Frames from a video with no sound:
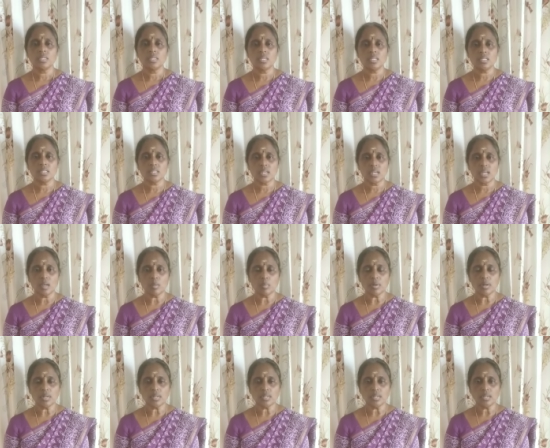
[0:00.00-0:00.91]

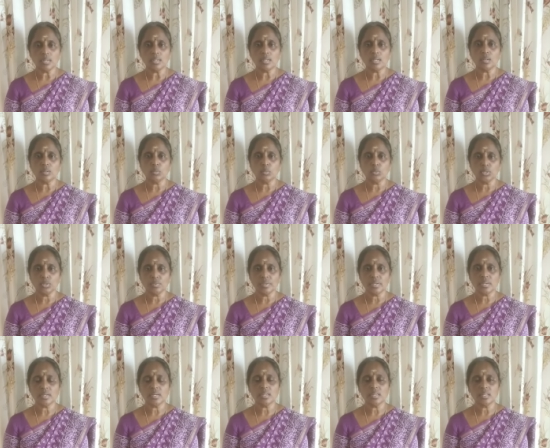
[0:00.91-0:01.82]
இச்செயல்பாடுகளில்
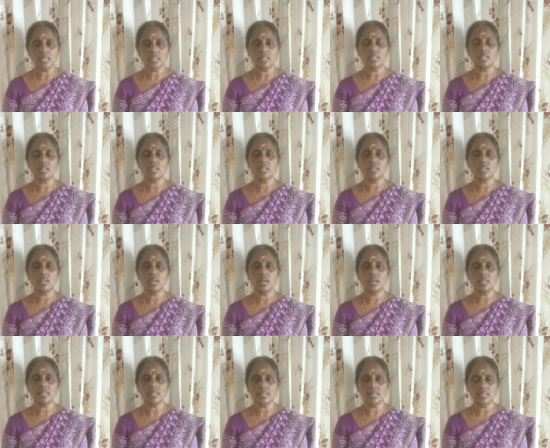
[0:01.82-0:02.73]
உதவியாக இருந்த
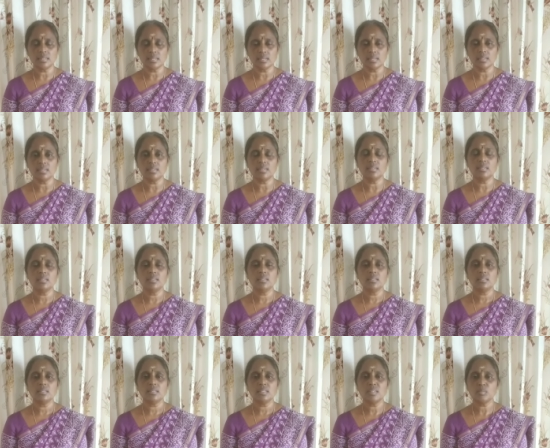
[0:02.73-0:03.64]
ஆசிரியைகள்
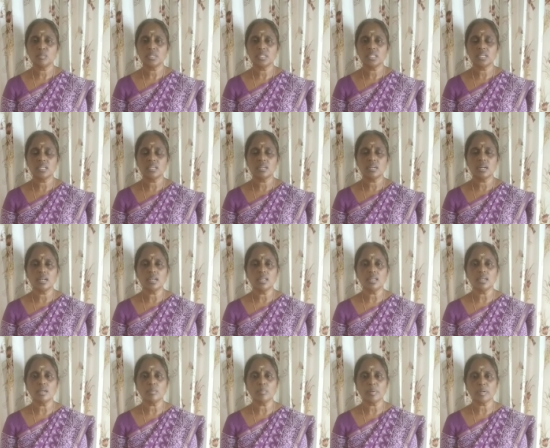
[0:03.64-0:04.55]
திருமதி
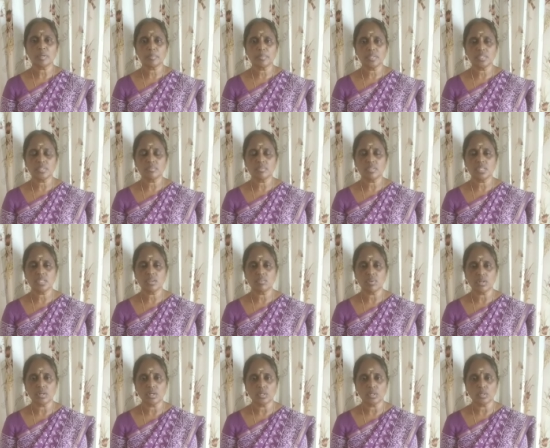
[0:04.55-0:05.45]
கன்னிகா பரமேஸ்வரி
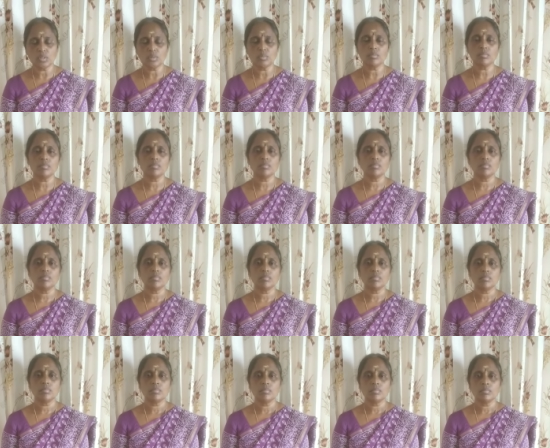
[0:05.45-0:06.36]
அவர்களுக்கும்
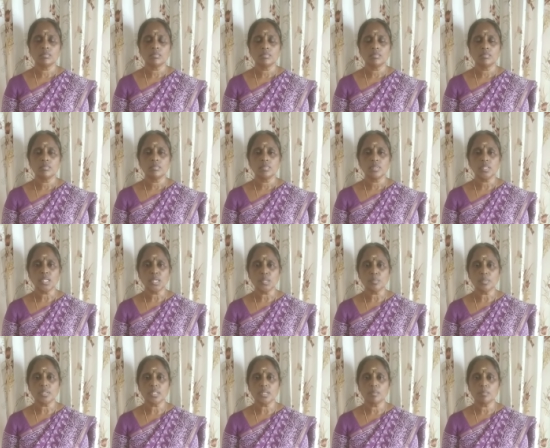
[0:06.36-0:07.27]

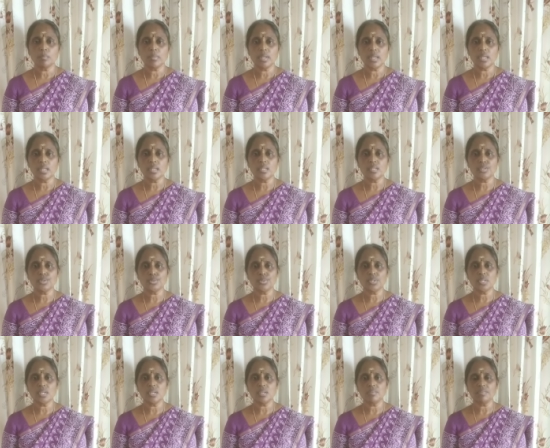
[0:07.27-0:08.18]
திருமதி மேரி
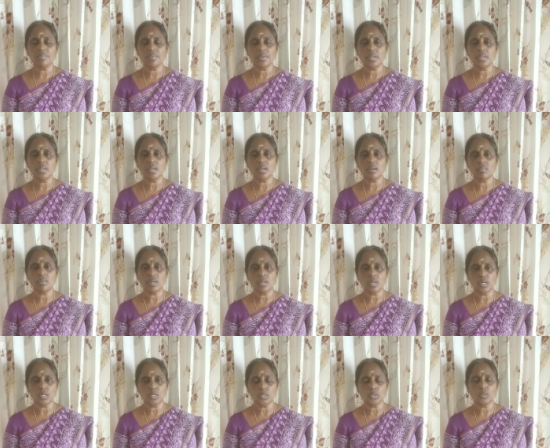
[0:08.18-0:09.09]
சுஜிலின் பிரீடா
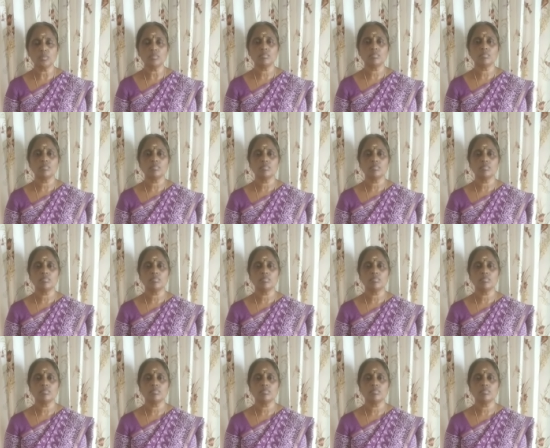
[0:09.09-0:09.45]
அவர்களுக்கும்